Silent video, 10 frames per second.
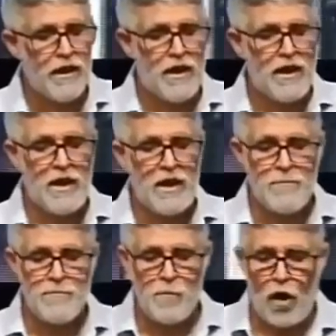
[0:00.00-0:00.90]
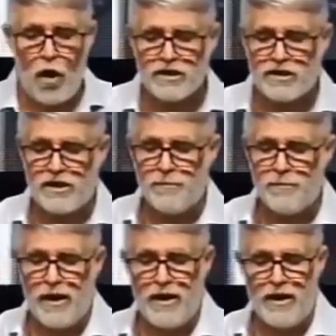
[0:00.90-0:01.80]
e mostre
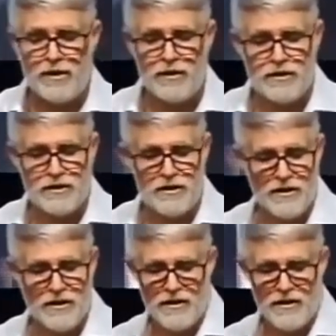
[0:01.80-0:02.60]
para eles.